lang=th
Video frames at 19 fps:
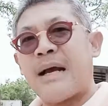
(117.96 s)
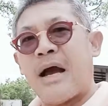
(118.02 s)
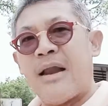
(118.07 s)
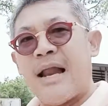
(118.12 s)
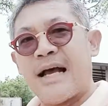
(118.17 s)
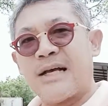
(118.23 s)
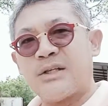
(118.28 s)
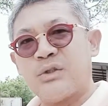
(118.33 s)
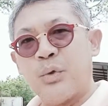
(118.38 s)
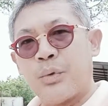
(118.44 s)
499
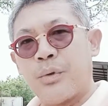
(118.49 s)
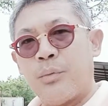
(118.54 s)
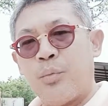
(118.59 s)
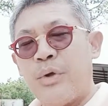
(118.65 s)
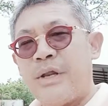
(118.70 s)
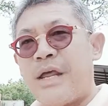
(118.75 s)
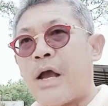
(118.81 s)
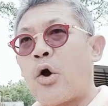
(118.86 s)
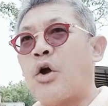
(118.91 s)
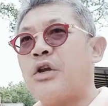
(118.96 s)
หลักสูตร
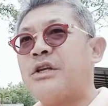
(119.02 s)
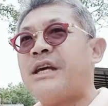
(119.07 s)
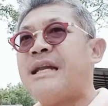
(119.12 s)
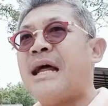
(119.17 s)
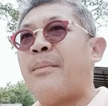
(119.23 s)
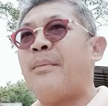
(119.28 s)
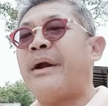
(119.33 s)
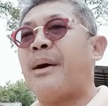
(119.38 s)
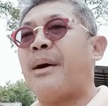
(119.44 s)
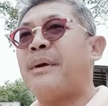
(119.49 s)
วิทยากรชั้น
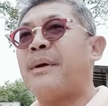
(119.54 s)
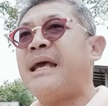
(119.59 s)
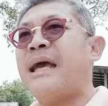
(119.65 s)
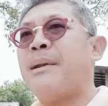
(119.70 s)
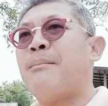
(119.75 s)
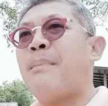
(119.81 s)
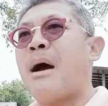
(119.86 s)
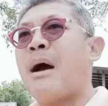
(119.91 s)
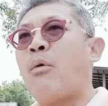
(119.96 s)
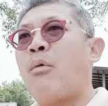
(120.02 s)
นำระดับประเทศ
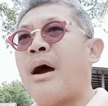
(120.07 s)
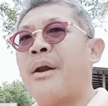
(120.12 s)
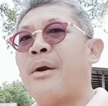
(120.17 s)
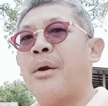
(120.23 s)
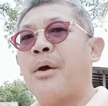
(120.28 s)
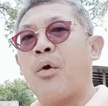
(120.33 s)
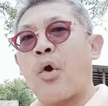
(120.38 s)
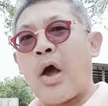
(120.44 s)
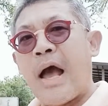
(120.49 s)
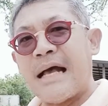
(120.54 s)
มากกว่า
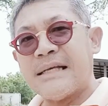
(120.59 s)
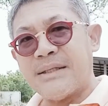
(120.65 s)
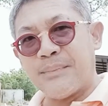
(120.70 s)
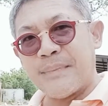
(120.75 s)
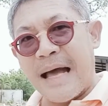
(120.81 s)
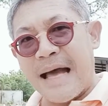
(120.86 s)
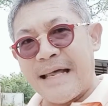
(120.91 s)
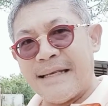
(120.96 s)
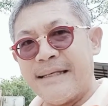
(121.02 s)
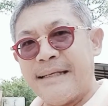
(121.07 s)

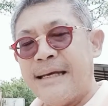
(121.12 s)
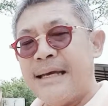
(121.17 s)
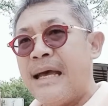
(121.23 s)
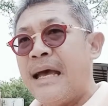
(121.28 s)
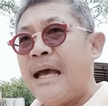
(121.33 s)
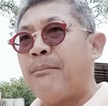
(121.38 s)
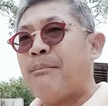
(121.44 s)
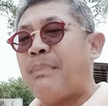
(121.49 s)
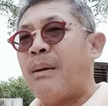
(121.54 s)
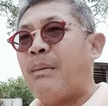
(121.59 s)
150 ท่าน
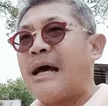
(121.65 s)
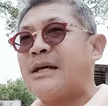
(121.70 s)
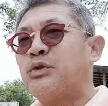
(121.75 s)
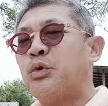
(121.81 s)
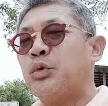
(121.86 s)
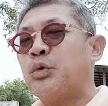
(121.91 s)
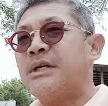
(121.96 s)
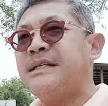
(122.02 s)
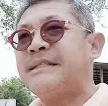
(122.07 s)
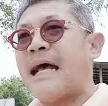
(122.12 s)
เป็นหลัก
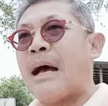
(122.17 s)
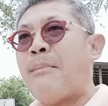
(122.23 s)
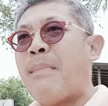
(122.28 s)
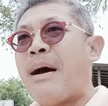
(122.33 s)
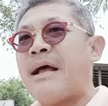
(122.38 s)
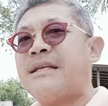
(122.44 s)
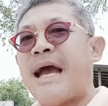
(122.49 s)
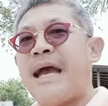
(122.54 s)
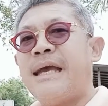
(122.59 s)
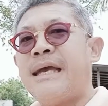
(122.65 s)
สูตรซึ่งสามา
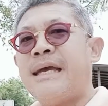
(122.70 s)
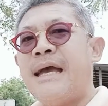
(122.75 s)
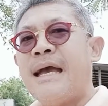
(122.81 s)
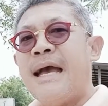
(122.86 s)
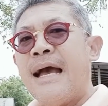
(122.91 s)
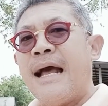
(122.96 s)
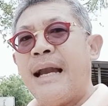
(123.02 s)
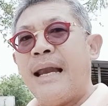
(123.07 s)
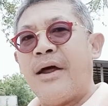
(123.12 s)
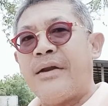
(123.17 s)
รถใช้
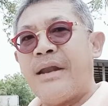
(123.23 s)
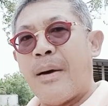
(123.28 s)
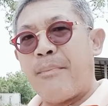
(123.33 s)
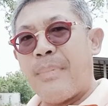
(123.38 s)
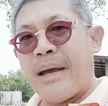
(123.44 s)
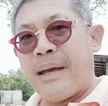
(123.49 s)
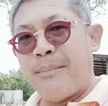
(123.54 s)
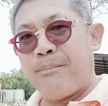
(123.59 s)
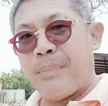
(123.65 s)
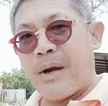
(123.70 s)
แล้วนำไป
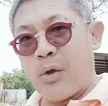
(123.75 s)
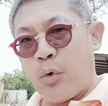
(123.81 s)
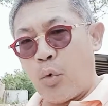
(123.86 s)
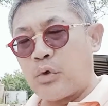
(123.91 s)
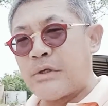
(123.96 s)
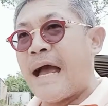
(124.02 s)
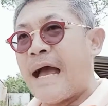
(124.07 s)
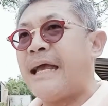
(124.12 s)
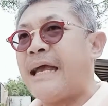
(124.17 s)
ประยุกต์ใช้